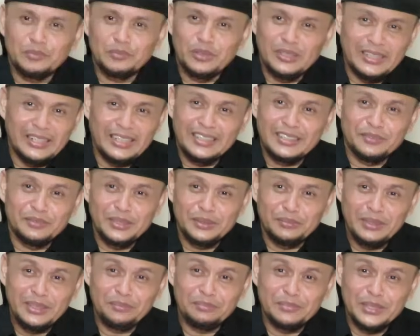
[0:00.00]
Alhamdulillah
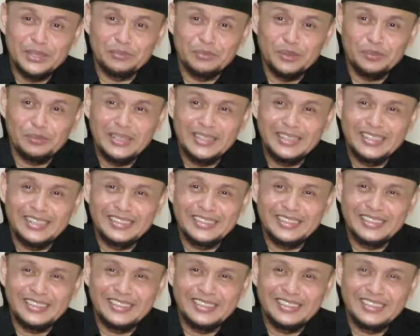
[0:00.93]
teman-teman bertemu kembali dengan
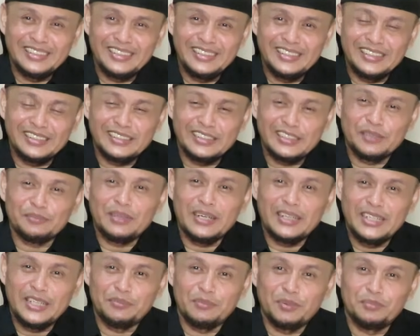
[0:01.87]
channel ini yang tetap
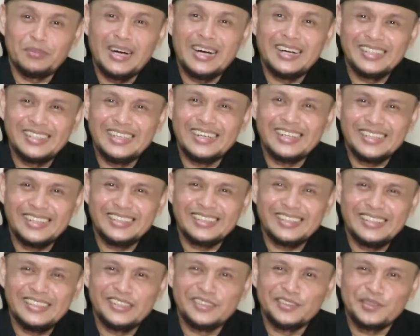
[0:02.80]
ada membahagiakan
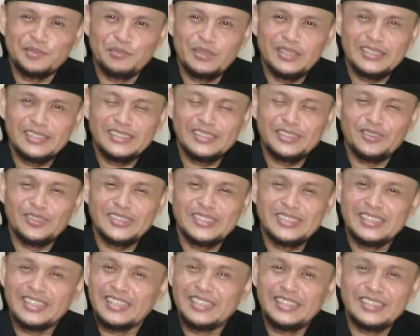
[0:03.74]
kalian semua
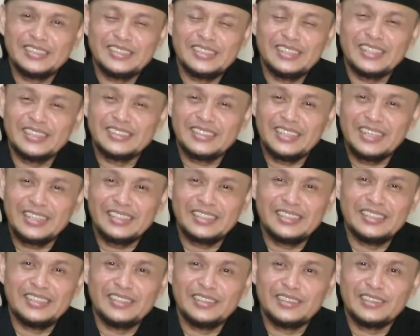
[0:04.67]
situasi kalian sedang
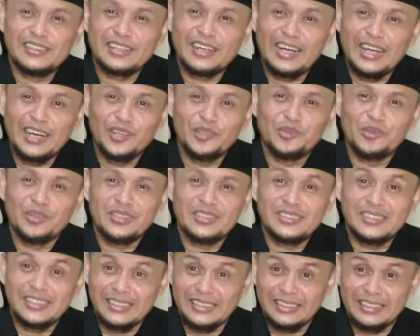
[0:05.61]
sakit,
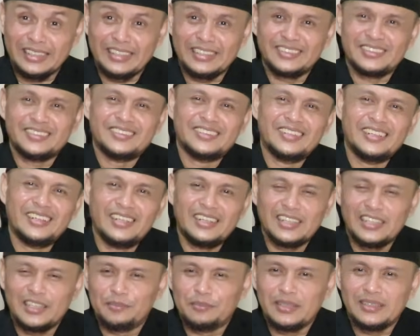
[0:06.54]
kalut, stres ya
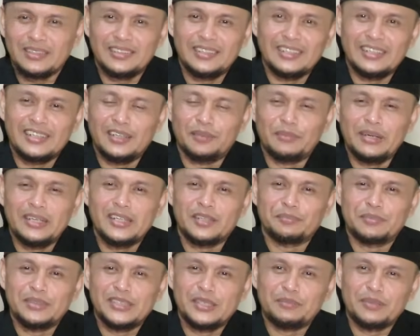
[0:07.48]
akibat gagal bayar
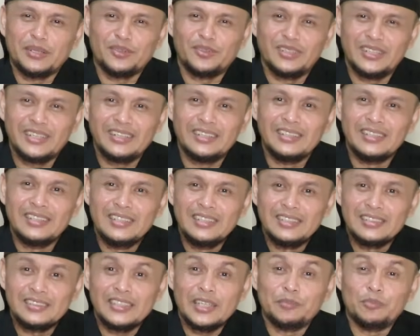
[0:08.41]
pinjaman online,
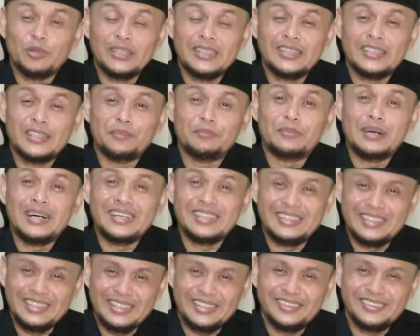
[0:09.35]
saya buat Anda
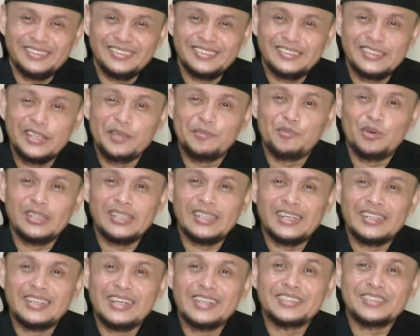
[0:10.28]
bahagia. Saya buat
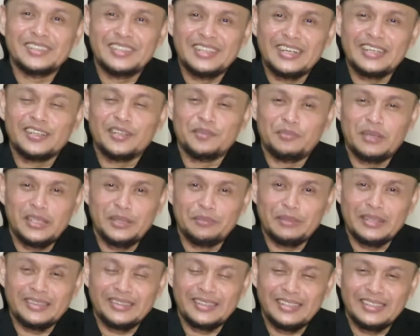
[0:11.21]
Anda segar
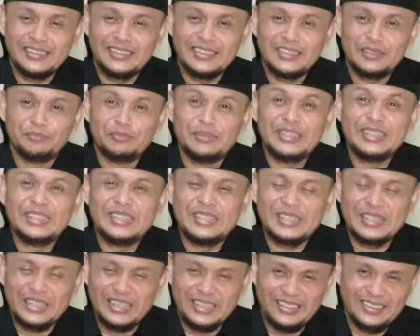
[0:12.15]
kembali mentalnya,
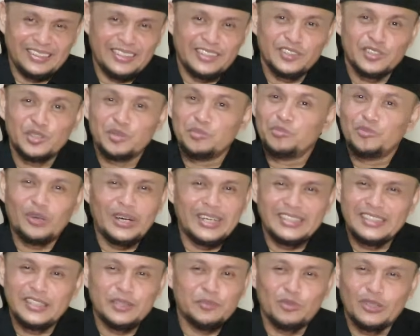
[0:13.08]
pikirannya,
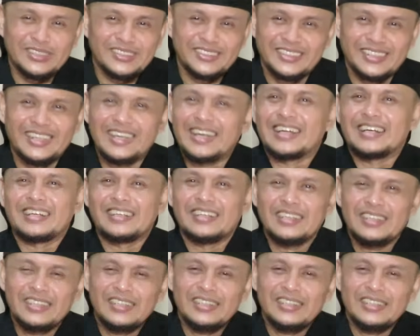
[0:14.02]
semuanya dibuat segar.